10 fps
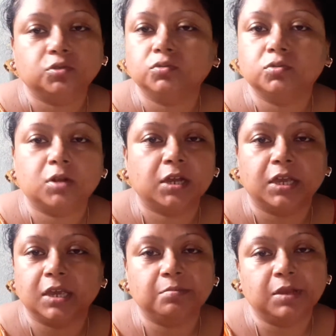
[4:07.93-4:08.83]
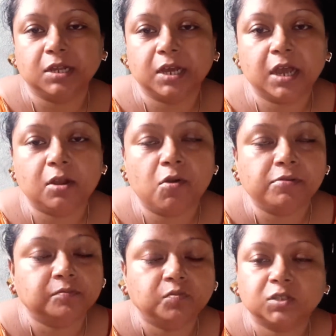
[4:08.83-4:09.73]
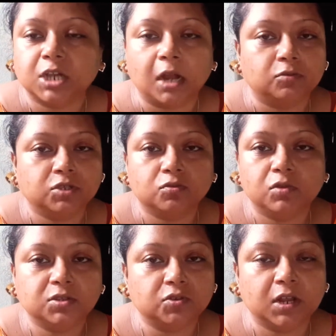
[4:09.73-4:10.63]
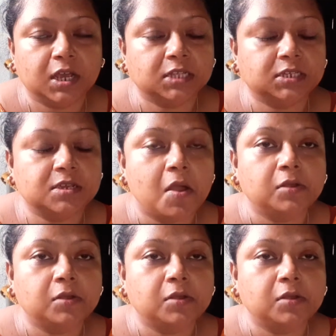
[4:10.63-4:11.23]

শুধু ওরা খেয়ে বেরিয়ে গেল শানু স্কুলে চলে গেছে